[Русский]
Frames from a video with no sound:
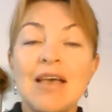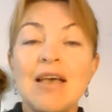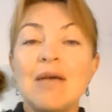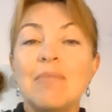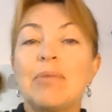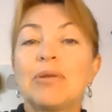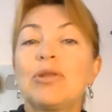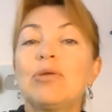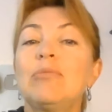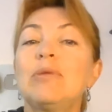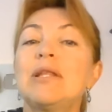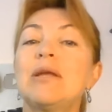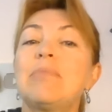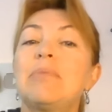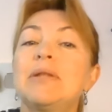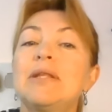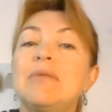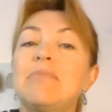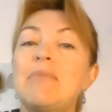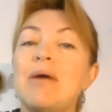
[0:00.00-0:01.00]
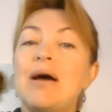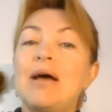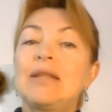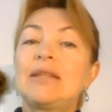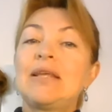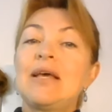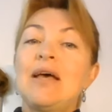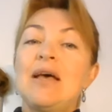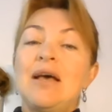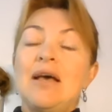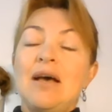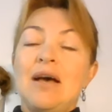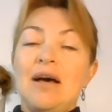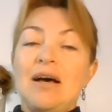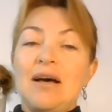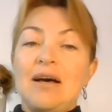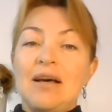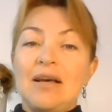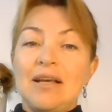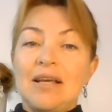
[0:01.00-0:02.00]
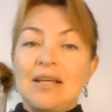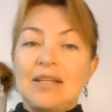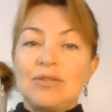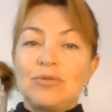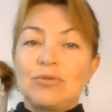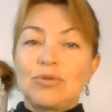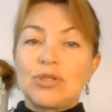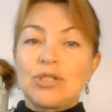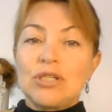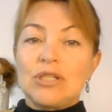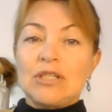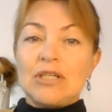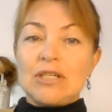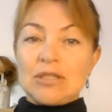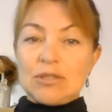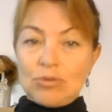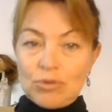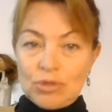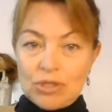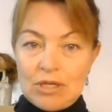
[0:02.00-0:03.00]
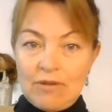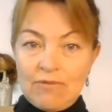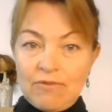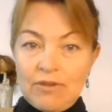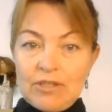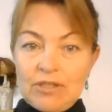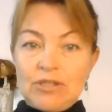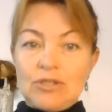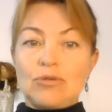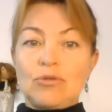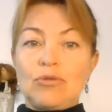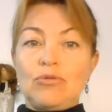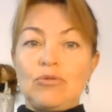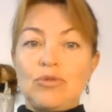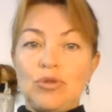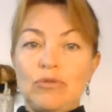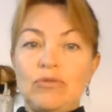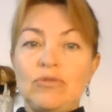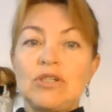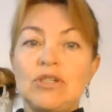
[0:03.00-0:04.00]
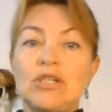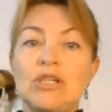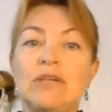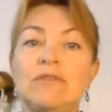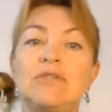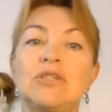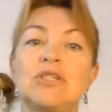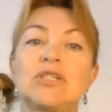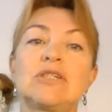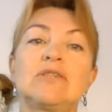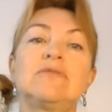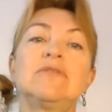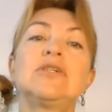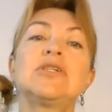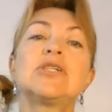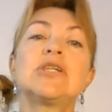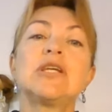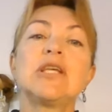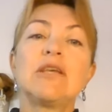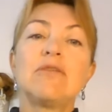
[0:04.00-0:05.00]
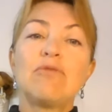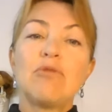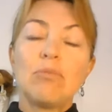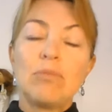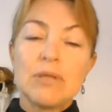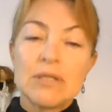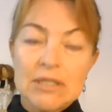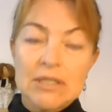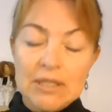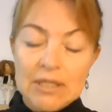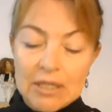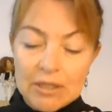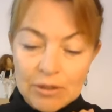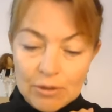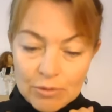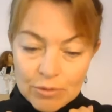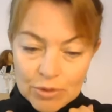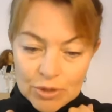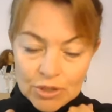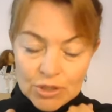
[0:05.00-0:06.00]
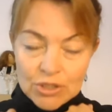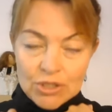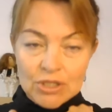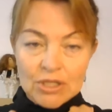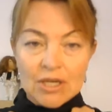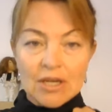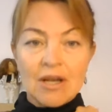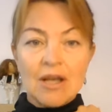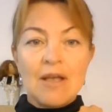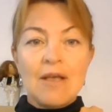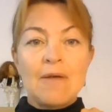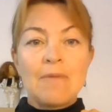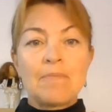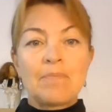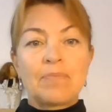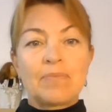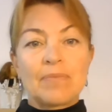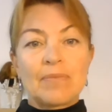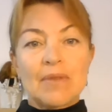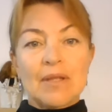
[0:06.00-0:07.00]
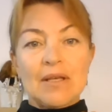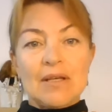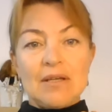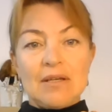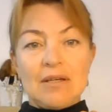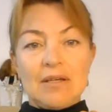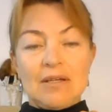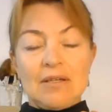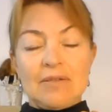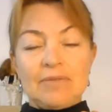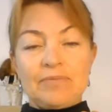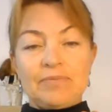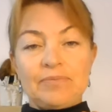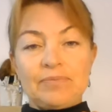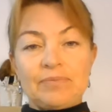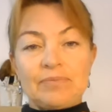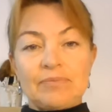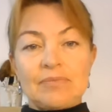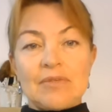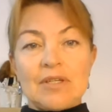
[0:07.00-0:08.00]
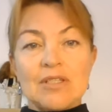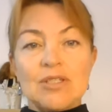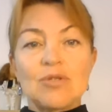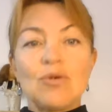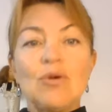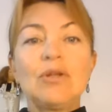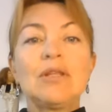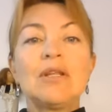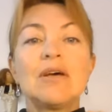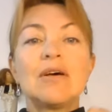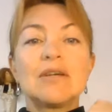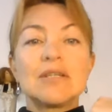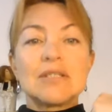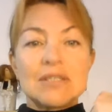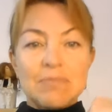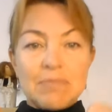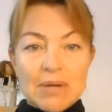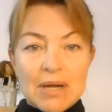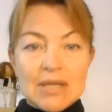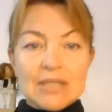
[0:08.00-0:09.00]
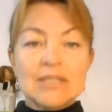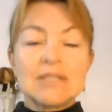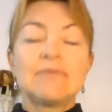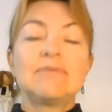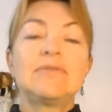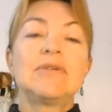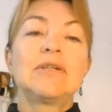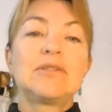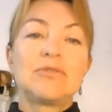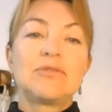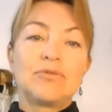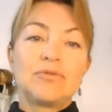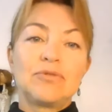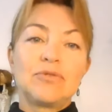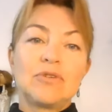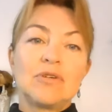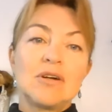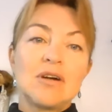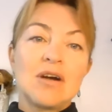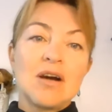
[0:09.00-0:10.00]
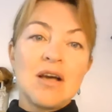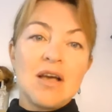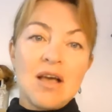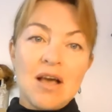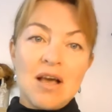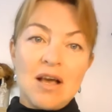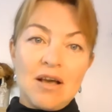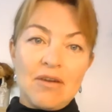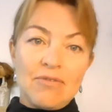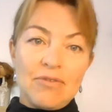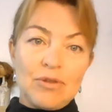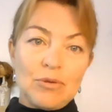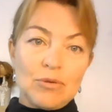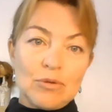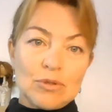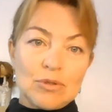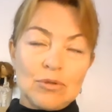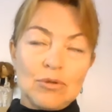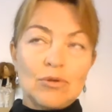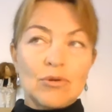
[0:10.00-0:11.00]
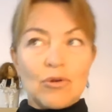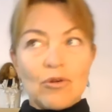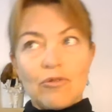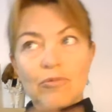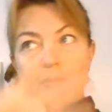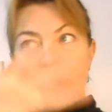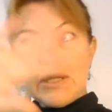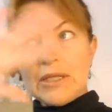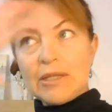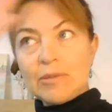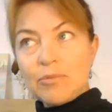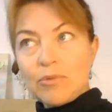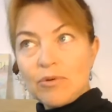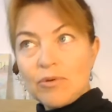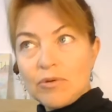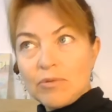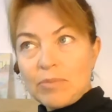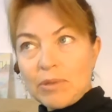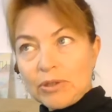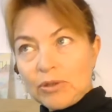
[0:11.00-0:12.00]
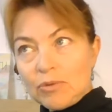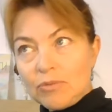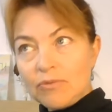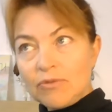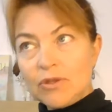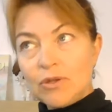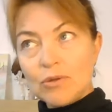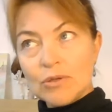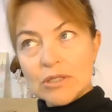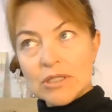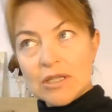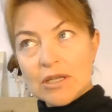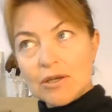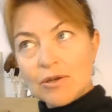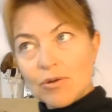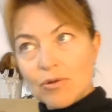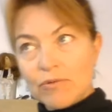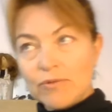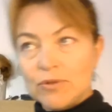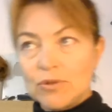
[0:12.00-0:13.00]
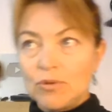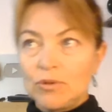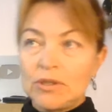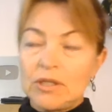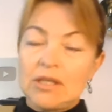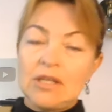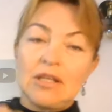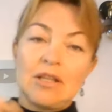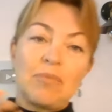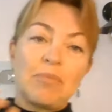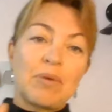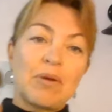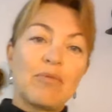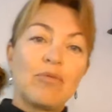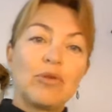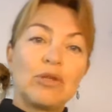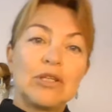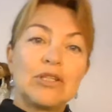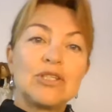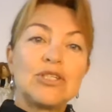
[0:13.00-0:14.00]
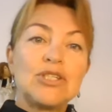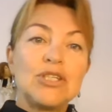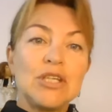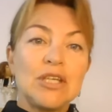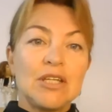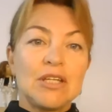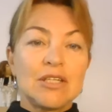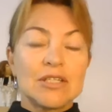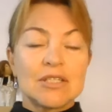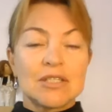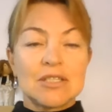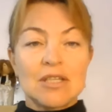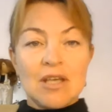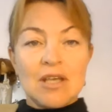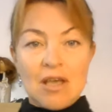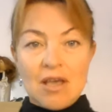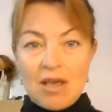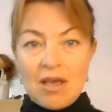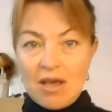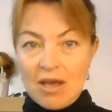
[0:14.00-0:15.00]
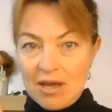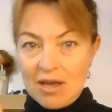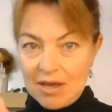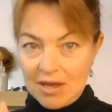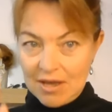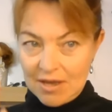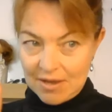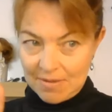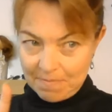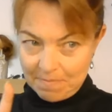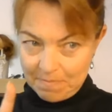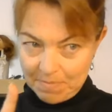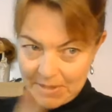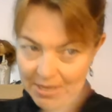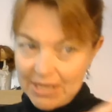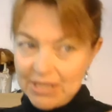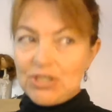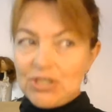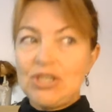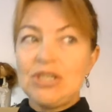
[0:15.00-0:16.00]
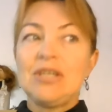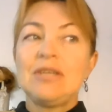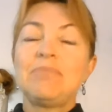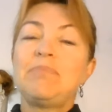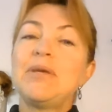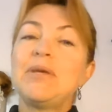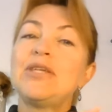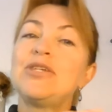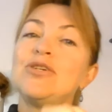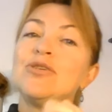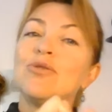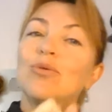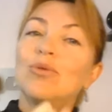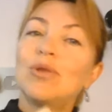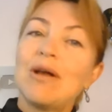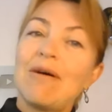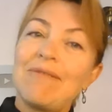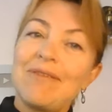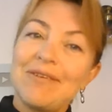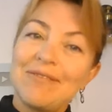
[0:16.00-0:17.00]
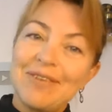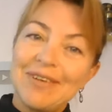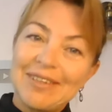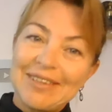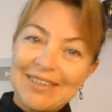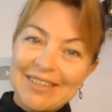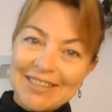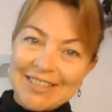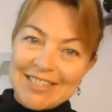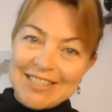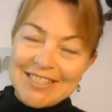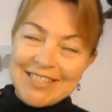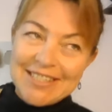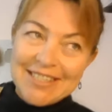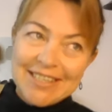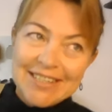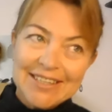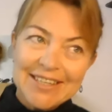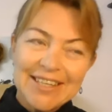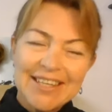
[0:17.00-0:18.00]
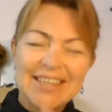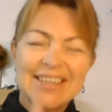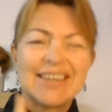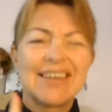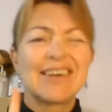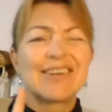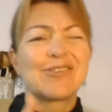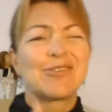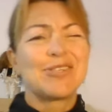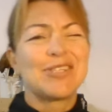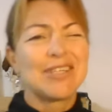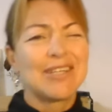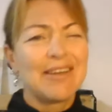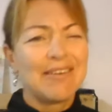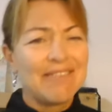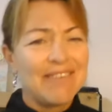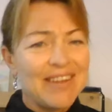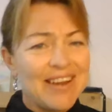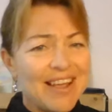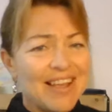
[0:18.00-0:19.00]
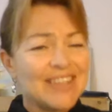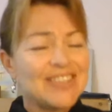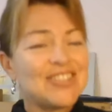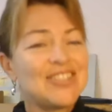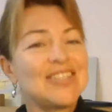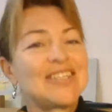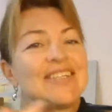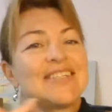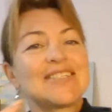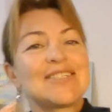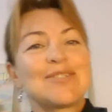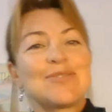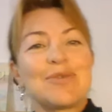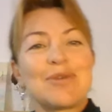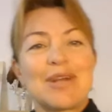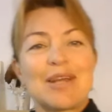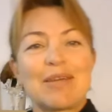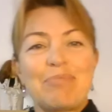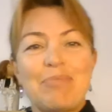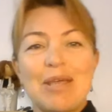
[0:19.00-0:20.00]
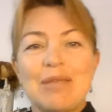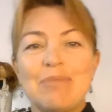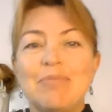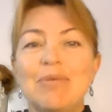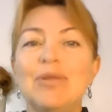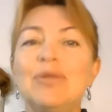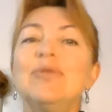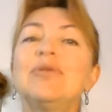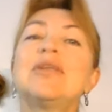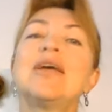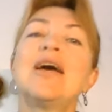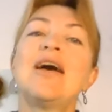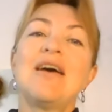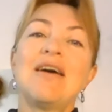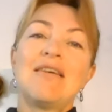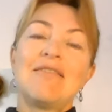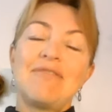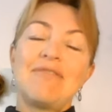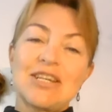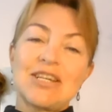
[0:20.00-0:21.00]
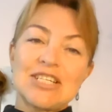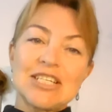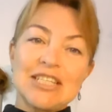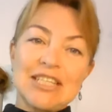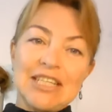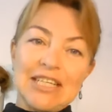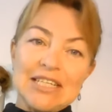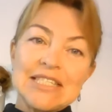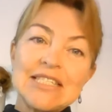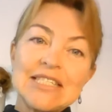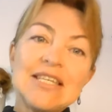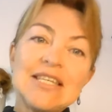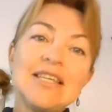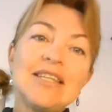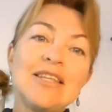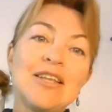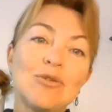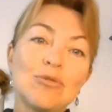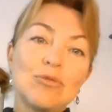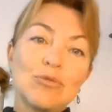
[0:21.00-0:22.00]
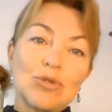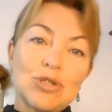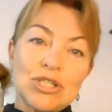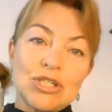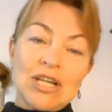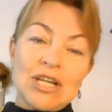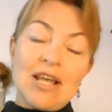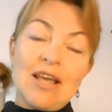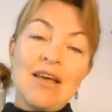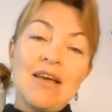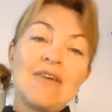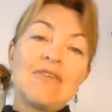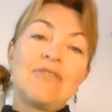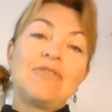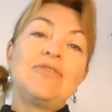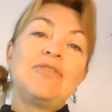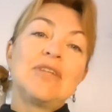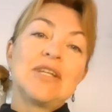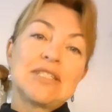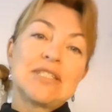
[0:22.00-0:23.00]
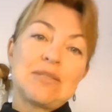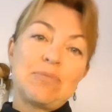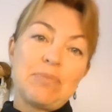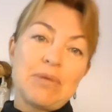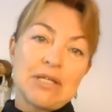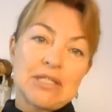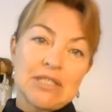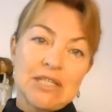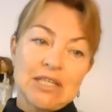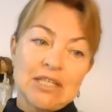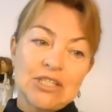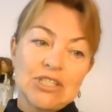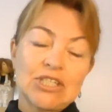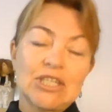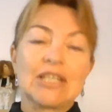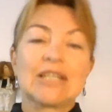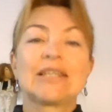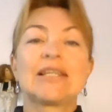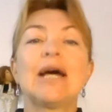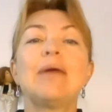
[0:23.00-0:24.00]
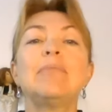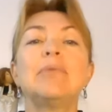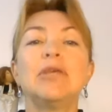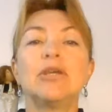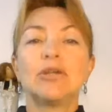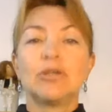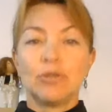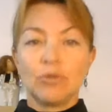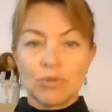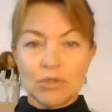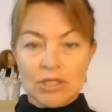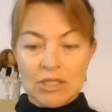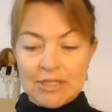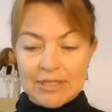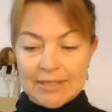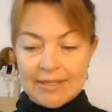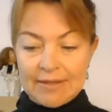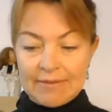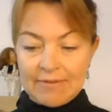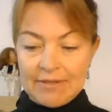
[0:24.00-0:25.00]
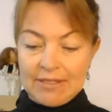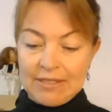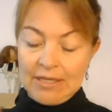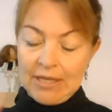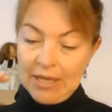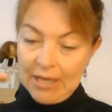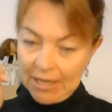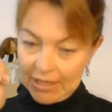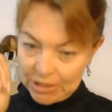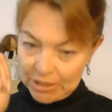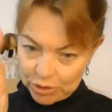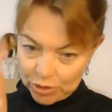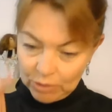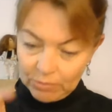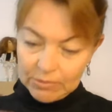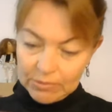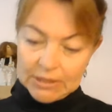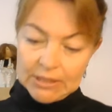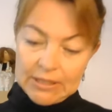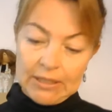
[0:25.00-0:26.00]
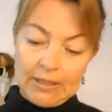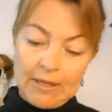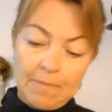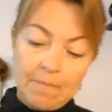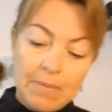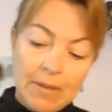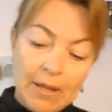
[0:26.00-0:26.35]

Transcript: Потом она поднимает э, эту жидкость, уже лимфатическую, все выше и выше и выше, и в области надключичных э, зон сбрасывает в венозную кровь. Поэтому потом венозная кровь все это дело проводит через э, печень. Печень улавливает токсины. Короче говоря, через 45 минут ваши токсины уже в 12-перстной кишке. Там их нужно словить. Что мы делаем?